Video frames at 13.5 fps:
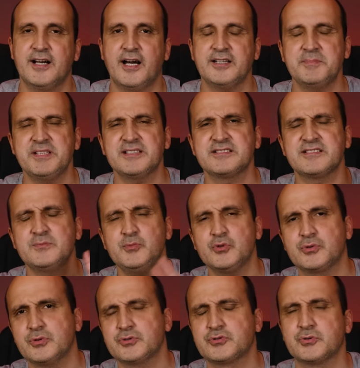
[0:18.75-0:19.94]
Hani bir yazılım
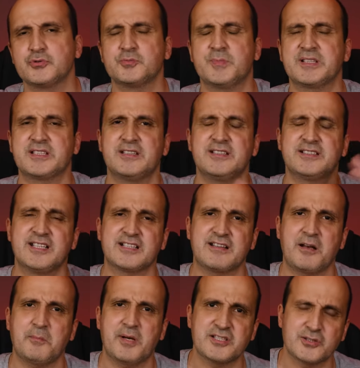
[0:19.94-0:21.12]
yüklüyorsunuz, makineyi
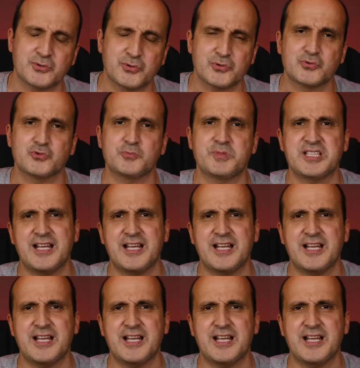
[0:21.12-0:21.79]
tekrar başlatıyorsunuz,